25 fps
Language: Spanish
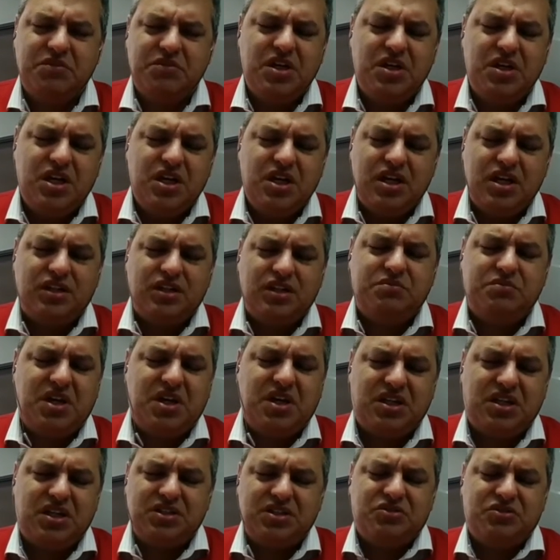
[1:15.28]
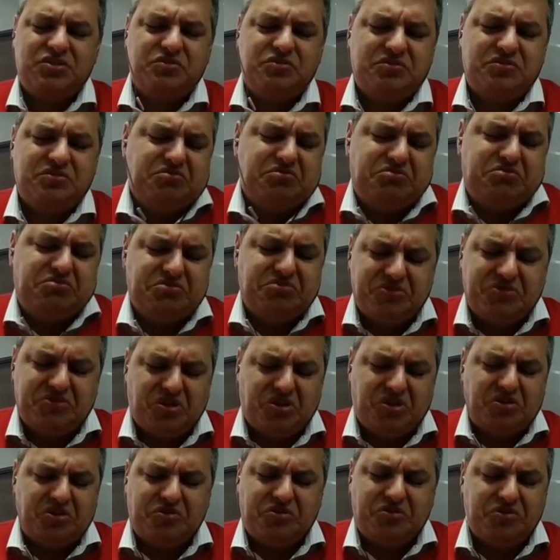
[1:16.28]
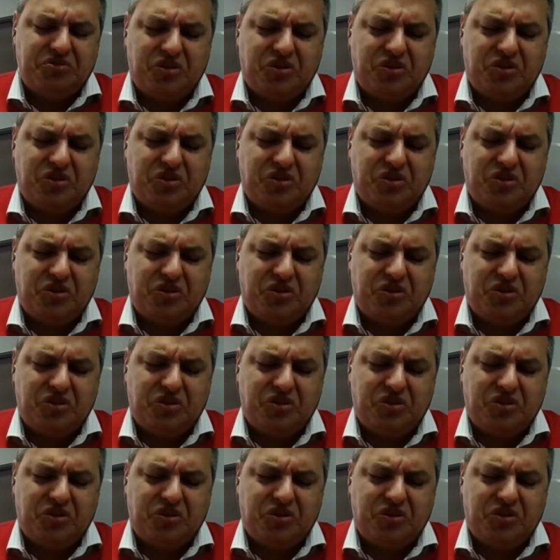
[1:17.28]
es, es más un no,